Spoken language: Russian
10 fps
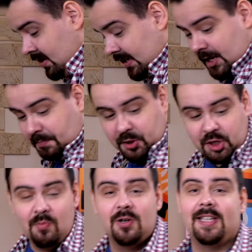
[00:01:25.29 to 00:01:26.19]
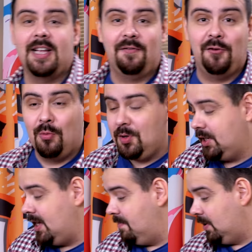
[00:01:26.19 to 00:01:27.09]
Знаете почему, кстати, в том
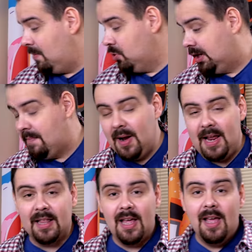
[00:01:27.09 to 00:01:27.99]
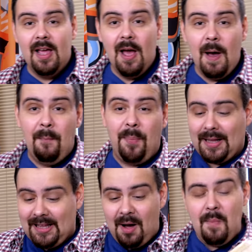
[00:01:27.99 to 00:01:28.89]
числе? Потому что, блин,
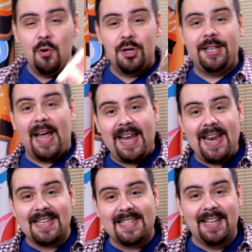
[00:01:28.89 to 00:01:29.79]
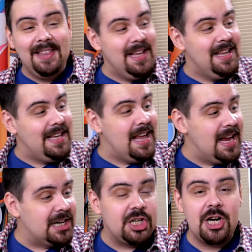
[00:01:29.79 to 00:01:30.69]
потому что
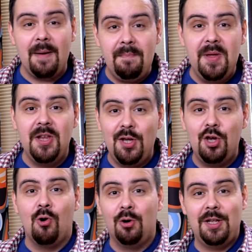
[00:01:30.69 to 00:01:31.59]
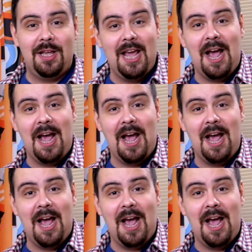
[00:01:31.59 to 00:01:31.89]
резанные шампиньоны